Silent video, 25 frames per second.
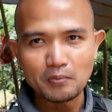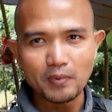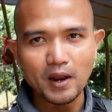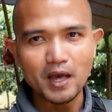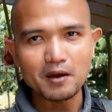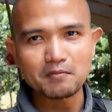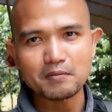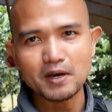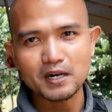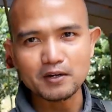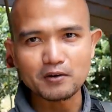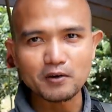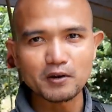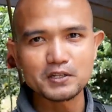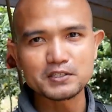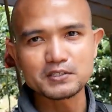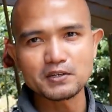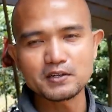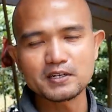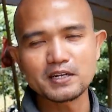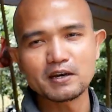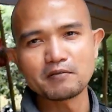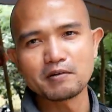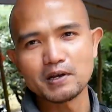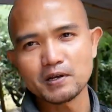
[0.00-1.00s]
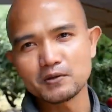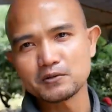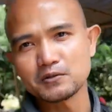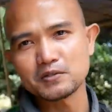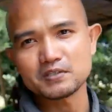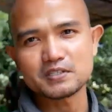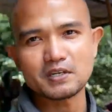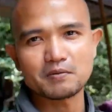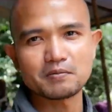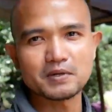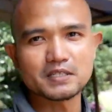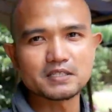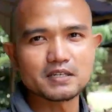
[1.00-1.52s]
Plang Madorjo, Dawe Kudus,
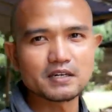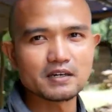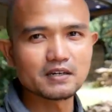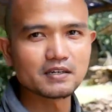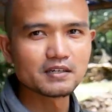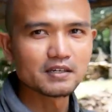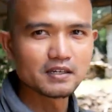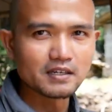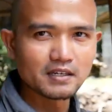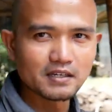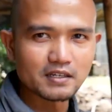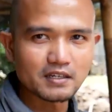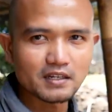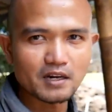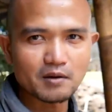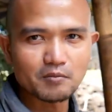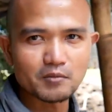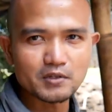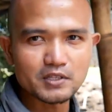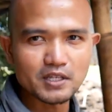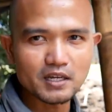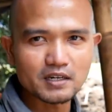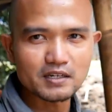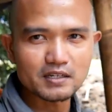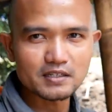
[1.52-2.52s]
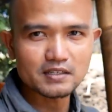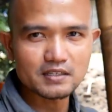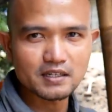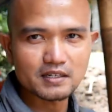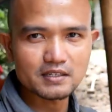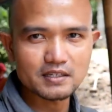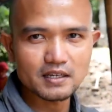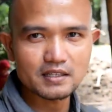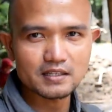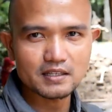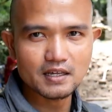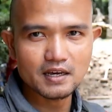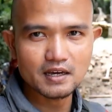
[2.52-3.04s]
ya. Ini rambutan ini
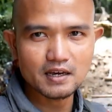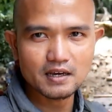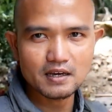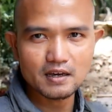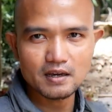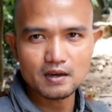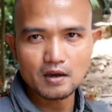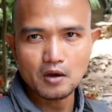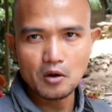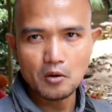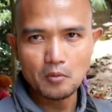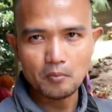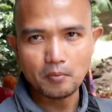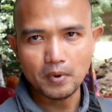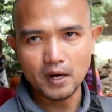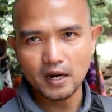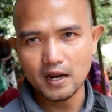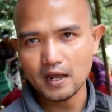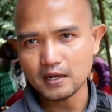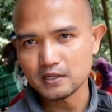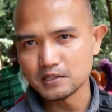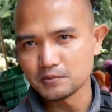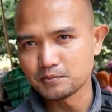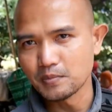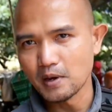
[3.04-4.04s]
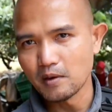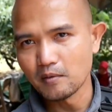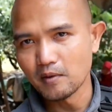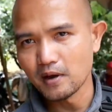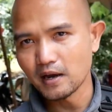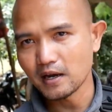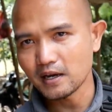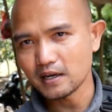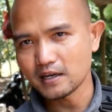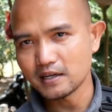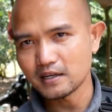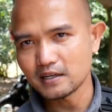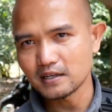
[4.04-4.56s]
ternyata pernah dibawa
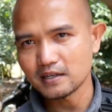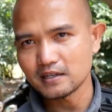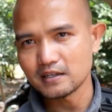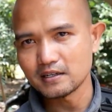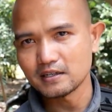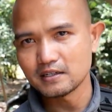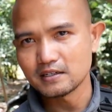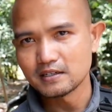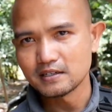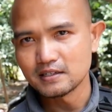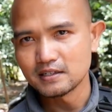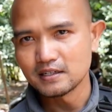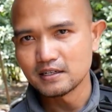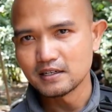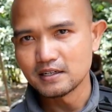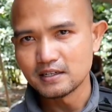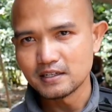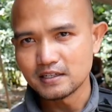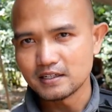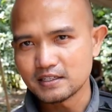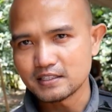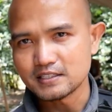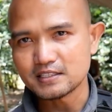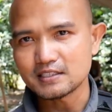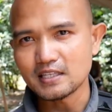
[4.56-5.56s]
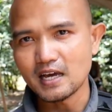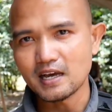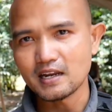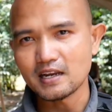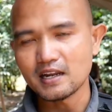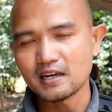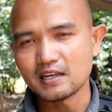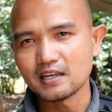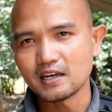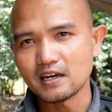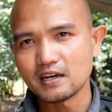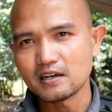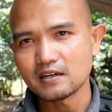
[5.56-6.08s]
ke
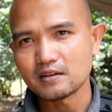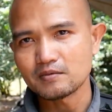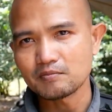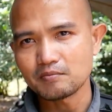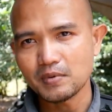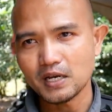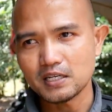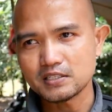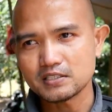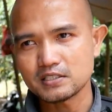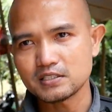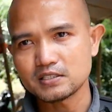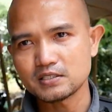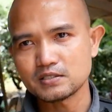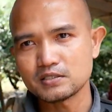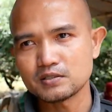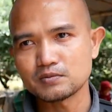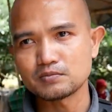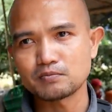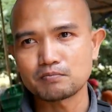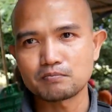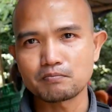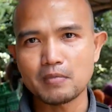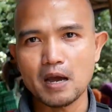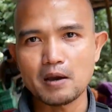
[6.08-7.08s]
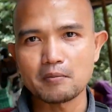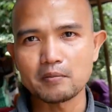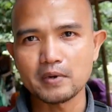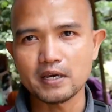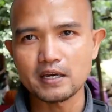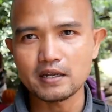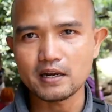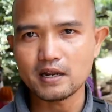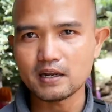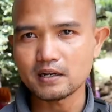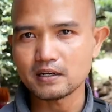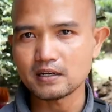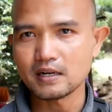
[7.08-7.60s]
istana ya, pas
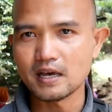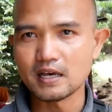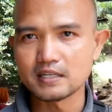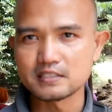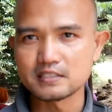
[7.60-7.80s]
pameran